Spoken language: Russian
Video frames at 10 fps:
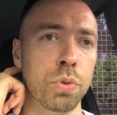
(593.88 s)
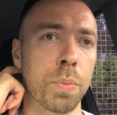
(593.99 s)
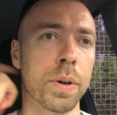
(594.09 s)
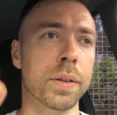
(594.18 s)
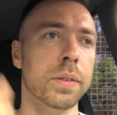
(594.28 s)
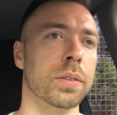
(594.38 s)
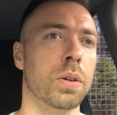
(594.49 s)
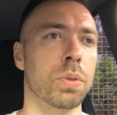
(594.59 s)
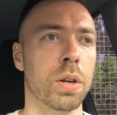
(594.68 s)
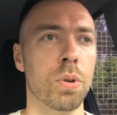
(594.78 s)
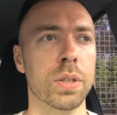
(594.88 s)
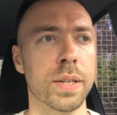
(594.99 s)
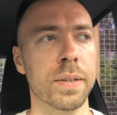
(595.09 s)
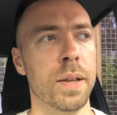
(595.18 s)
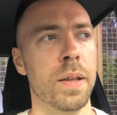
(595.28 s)
дома на
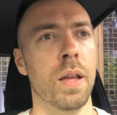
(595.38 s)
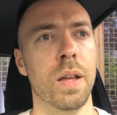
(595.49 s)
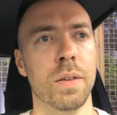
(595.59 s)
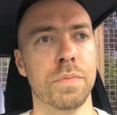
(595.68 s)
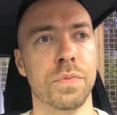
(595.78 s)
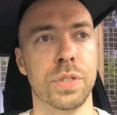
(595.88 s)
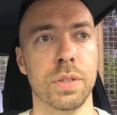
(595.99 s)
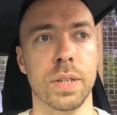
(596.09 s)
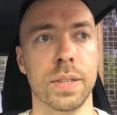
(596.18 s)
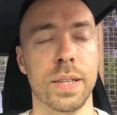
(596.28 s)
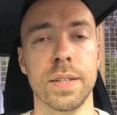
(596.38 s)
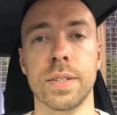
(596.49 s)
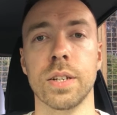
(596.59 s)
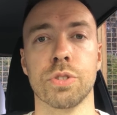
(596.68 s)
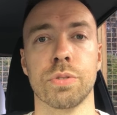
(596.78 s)
удаленке, все три
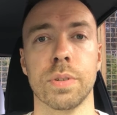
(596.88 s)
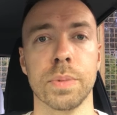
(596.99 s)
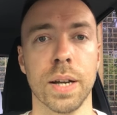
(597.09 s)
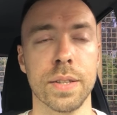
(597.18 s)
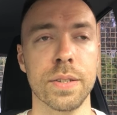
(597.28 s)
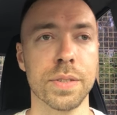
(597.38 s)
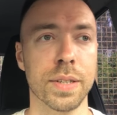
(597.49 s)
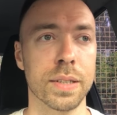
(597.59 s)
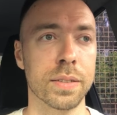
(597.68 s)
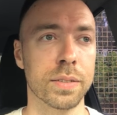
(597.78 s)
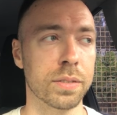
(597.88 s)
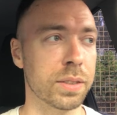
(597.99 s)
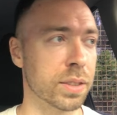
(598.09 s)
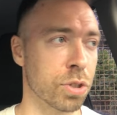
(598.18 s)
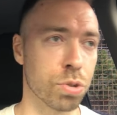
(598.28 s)
недели что там находился,
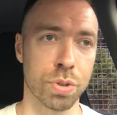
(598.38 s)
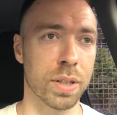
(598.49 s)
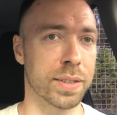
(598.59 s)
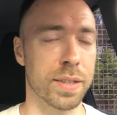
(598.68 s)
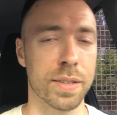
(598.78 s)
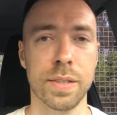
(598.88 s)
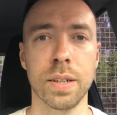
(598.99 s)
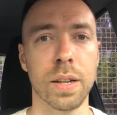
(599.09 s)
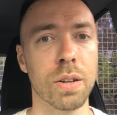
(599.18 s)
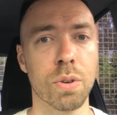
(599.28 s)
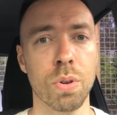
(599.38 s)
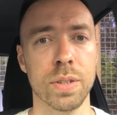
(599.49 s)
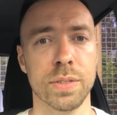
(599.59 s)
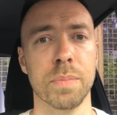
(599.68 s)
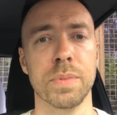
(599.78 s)
Не скажу, что, кстати, сильно легко,
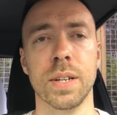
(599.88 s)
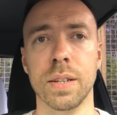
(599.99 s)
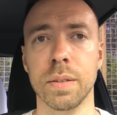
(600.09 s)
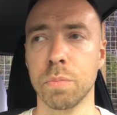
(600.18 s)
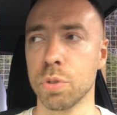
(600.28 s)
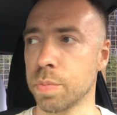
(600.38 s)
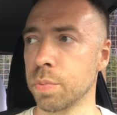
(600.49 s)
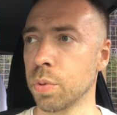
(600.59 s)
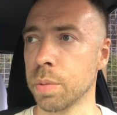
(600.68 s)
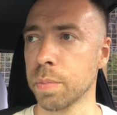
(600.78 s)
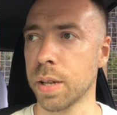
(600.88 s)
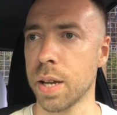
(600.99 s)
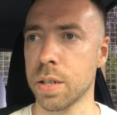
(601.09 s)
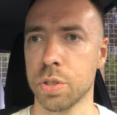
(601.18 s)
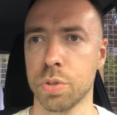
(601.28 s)
на самом деле. Может, многим
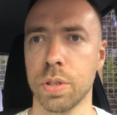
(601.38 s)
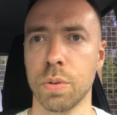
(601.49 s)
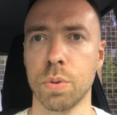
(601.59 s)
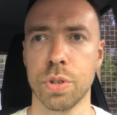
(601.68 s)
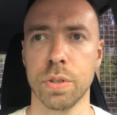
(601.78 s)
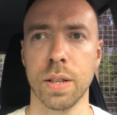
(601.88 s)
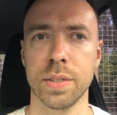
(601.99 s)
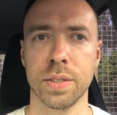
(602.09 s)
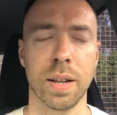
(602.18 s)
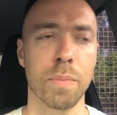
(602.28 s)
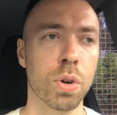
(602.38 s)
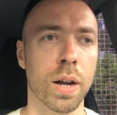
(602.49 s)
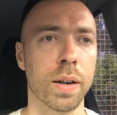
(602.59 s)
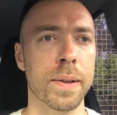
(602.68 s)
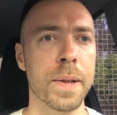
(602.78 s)
кажется, что это очень классно. Кому как.